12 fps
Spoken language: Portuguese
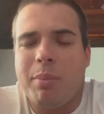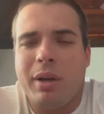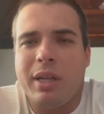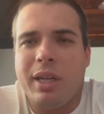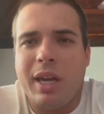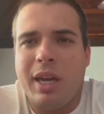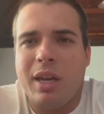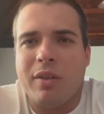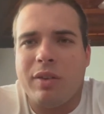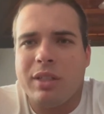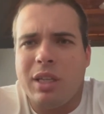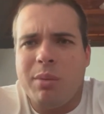pra ninguém que ia
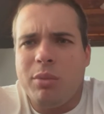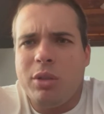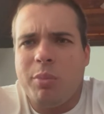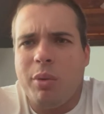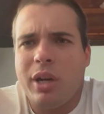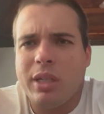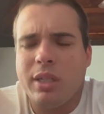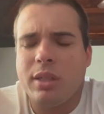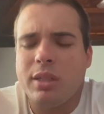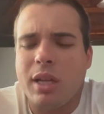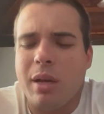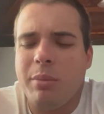fazer, muito pouca gente
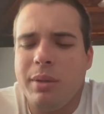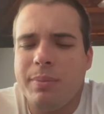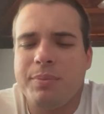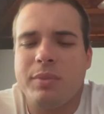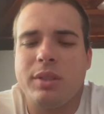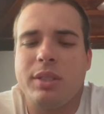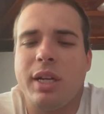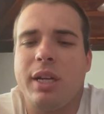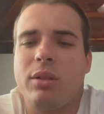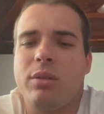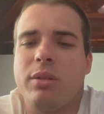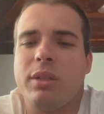sabe
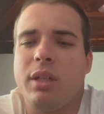certo?